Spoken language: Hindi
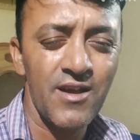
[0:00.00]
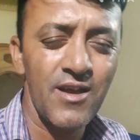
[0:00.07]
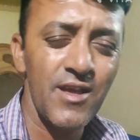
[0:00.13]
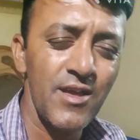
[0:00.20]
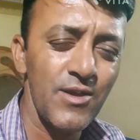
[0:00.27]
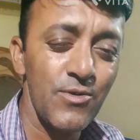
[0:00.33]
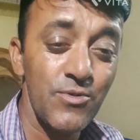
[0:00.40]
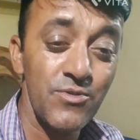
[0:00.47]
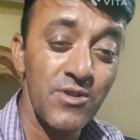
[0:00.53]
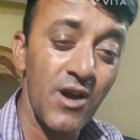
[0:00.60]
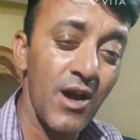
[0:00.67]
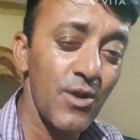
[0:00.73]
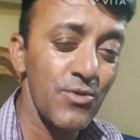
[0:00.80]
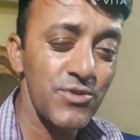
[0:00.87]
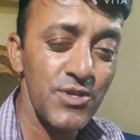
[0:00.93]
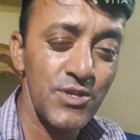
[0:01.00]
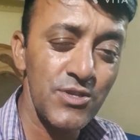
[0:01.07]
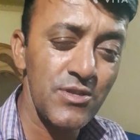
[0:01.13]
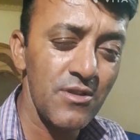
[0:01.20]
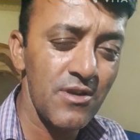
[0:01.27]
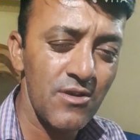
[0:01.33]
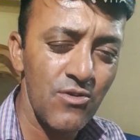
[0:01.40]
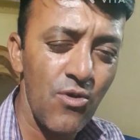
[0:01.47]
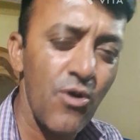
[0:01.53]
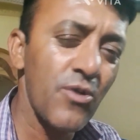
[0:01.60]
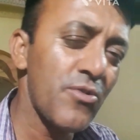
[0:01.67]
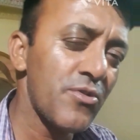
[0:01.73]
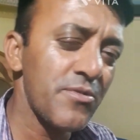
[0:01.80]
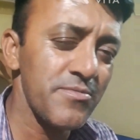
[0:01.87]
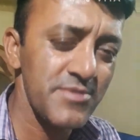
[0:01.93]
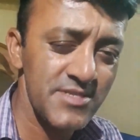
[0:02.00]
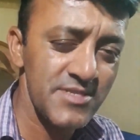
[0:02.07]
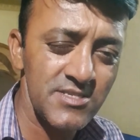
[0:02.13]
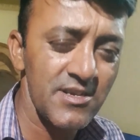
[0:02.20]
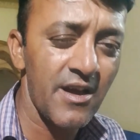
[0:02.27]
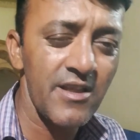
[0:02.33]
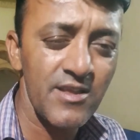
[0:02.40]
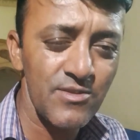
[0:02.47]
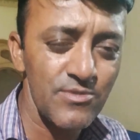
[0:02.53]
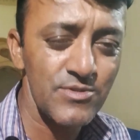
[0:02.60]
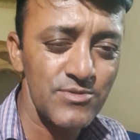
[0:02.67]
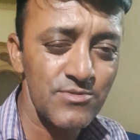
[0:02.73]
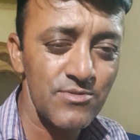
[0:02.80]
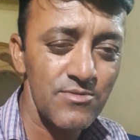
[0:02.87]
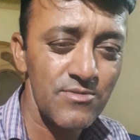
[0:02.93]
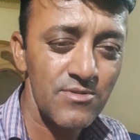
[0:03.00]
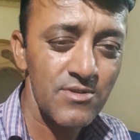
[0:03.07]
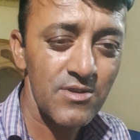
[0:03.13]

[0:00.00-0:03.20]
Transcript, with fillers: हैं और नहान होते लॉन्ग रूट से जा रही हैं दोस्तों